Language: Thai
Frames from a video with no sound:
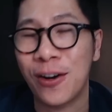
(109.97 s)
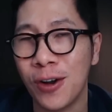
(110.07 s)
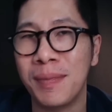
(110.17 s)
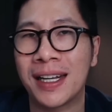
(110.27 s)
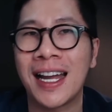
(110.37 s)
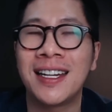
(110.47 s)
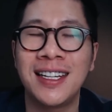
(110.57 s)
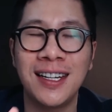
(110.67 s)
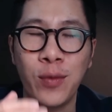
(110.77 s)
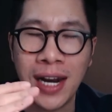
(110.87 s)
คนเหมือนกัน
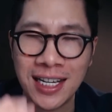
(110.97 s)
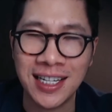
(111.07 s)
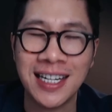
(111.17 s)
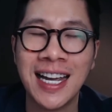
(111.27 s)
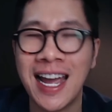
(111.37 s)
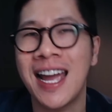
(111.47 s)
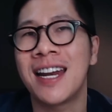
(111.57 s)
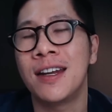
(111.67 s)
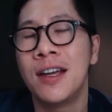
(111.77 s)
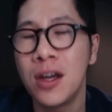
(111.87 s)
ที่เวลาใช้งาน
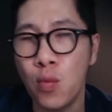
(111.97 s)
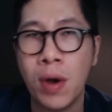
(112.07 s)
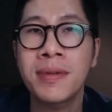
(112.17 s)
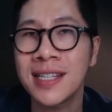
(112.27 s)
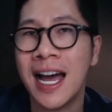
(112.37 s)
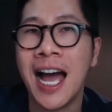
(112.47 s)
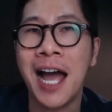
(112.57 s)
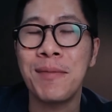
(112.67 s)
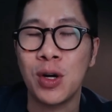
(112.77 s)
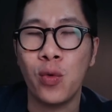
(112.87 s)
เว็บม
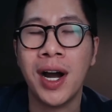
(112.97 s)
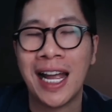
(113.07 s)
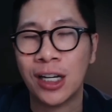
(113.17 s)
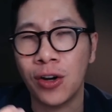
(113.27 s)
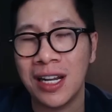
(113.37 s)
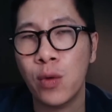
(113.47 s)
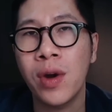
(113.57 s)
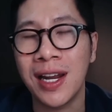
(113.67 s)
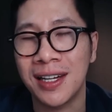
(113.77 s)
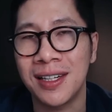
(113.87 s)
หรือว่าการ connect
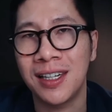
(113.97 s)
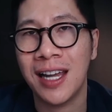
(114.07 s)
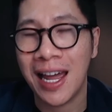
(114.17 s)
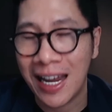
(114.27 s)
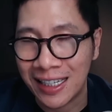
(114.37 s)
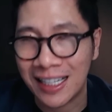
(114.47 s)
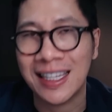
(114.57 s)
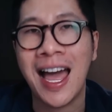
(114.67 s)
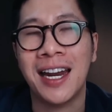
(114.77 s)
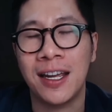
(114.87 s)
wallet อะไร
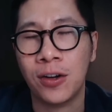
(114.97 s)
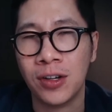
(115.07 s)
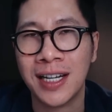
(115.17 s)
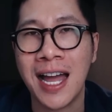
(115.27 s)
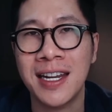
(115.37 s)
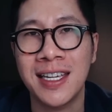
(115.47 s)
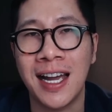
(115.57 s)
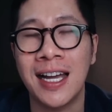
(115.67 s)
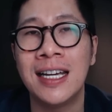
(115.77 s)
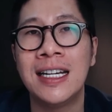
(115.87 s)
ต่างๆเนี่ยค่อนข้างที่จะ
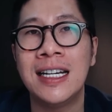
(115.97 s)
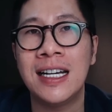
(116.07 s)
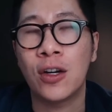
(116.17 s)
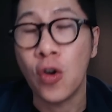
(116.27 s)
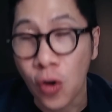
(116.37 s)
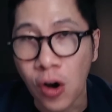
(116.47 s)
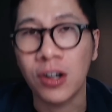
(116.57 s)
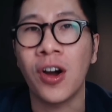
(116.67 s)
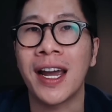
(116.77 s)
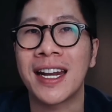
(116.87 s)
งง ๆ ห
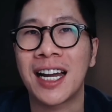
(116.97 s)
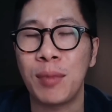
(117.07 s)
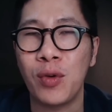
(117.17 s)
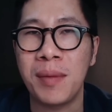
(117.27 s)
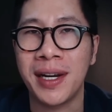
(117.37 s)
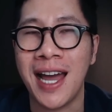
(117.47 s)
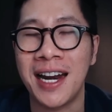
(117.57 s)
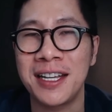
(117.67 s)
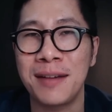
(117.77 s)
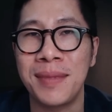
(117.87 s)
น่อย นะครับเพราะว่ามันอาจ
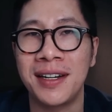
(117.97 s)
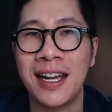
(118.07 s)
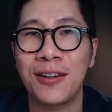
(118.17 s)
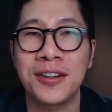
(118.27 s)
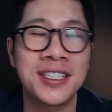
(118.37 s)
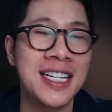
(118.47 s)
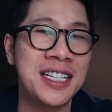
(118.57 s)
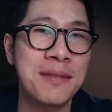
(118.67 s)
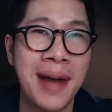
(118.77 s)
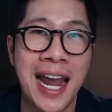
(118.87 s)
ที่จะเป็นเทคโนโลยี
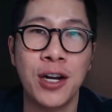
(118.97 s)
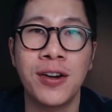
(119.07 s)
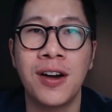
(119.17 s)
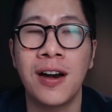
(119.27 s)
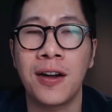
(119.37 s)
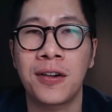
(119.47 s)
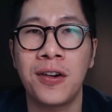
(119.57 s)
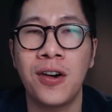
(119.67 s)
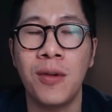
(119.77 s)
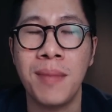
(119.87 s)
ที่ใหม่ด้วยเนาะแล้วก็
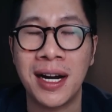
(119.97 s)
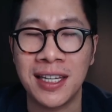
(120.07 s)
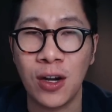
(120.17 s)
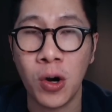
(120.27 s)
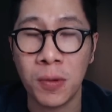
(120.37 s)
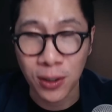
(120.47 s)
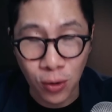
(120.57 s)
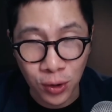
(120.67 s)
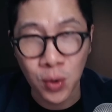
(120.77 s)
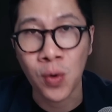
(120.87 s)
บางทีโอนดโอ
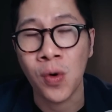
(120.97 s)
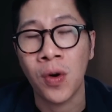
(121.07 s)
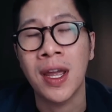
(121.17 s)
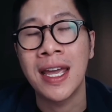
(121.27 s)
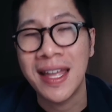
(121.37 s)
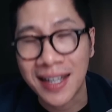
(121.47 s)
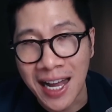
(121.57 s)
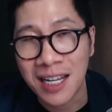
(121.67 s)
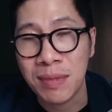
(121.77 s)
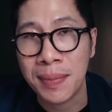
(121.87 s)
นถูก การ
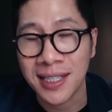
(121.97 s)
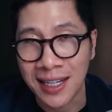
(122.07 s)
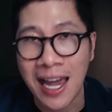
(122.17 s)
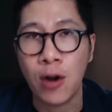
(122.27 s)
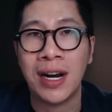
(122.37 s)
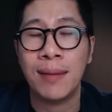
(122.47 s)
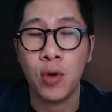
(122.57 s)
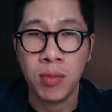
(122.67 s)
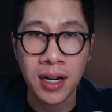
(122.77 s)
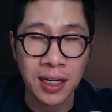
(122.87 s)
ที่มีภาษาไทยรองรับผ
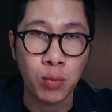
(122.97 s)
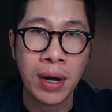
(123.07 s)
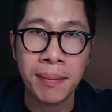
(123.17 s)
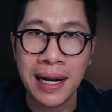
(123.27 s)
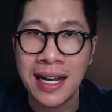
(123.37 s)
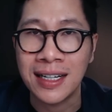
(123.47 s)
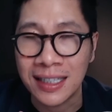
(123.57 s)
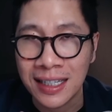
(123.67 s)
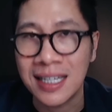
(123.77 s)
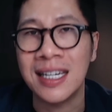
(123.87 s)
มก็คิดว่าเป็นเรื่องหนึ่ง
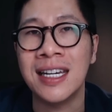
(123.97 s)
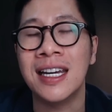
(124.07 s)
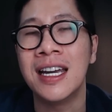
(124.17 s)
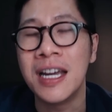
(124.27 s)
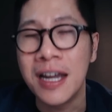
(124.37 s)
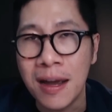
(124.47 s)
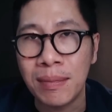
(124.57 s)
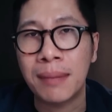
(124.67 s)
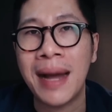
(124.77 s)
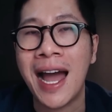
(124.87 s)
ที่ดี
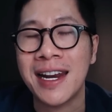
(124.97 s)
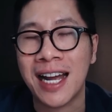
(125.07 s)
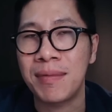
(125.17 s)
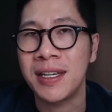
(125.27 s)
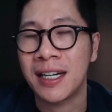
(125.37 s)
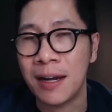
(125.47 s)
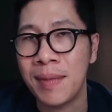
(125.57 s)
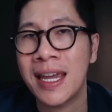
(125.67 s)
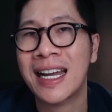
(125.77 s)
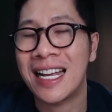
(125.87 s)
มากๆนะครับที่จะทำ
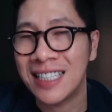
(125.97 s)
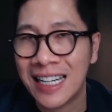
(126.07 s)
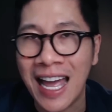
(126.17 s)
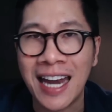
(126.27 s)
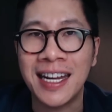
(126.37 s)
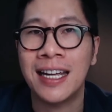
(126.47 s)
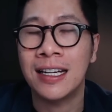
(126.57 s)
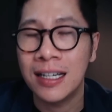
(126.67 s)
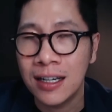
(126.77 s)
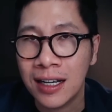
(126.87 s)
ให้การใช้งานเนี่ย
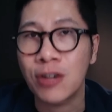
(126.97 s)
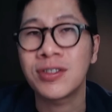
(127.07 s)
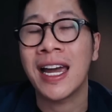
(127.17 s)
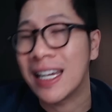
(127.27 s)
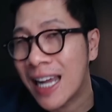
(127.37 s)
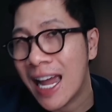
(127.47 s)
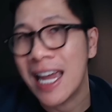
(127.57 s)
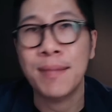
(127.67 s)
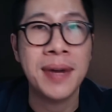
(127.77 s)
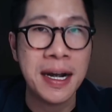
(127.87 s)
เข้าใจง่าย
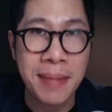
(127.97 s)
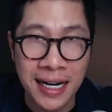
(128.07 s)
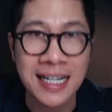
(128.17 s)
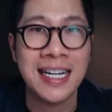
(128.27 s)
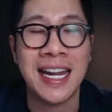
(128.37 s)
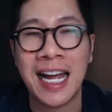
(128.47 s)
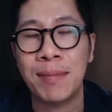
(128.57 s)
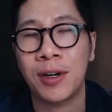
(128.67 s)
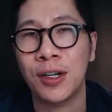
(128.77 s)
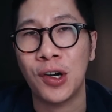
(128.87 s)
เพิ่มมากขึ้นนะครับ
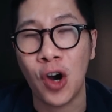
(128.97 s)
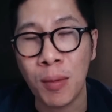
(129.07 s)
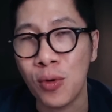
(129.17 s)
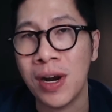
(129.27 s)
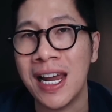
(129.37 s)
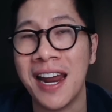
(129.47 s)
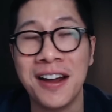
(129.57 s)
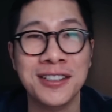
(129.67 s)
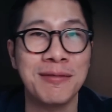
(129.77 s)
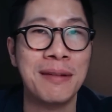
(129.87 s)
ก็ต้องขอบคุณเลยเนาะ
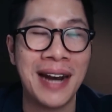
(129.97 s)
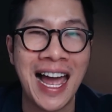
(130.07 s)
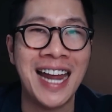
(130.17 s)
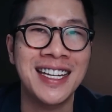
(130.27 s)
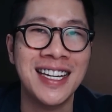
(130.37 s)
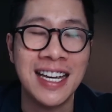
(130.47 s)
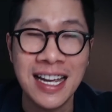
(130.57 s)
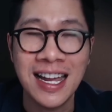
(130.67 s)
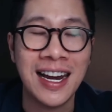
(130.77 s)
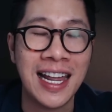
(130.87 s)
สำหรับไลน์ที่
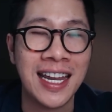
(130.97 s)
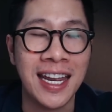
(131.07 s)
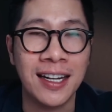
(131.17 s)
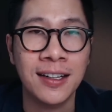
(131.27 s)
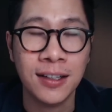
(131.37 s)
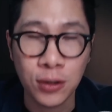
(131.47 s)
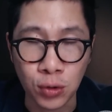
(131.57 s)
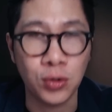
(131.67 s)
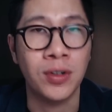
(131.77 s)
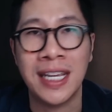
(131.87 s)
เล็งเห็น
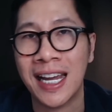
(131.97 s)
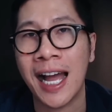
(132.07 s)
จุดๆนี้ค